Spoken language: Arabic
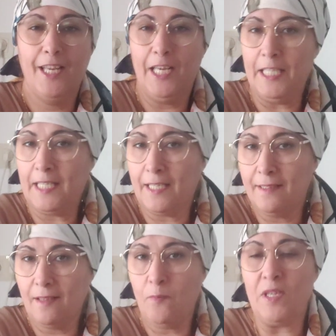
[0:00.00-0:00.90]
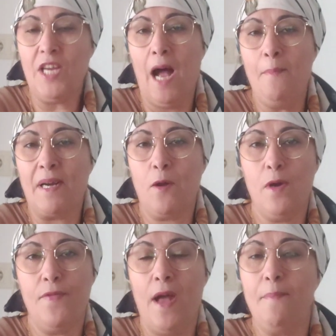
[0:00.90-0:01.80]
اللي داك ماشي عام مره
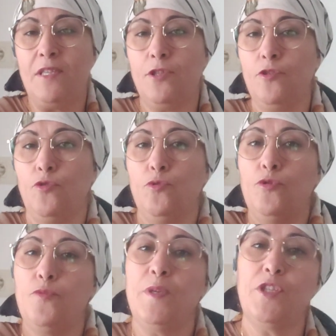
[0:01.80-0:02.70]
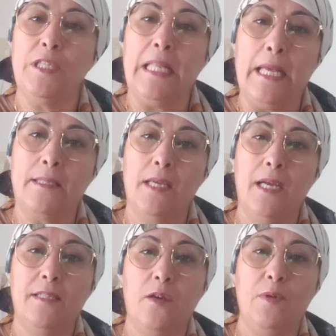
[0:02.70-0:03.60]
وحده ماشي جوج ماشي ثلاثه
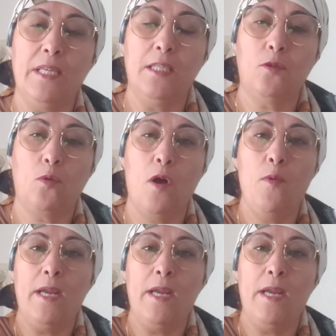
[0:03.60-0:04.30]
حتى ولينا دروكا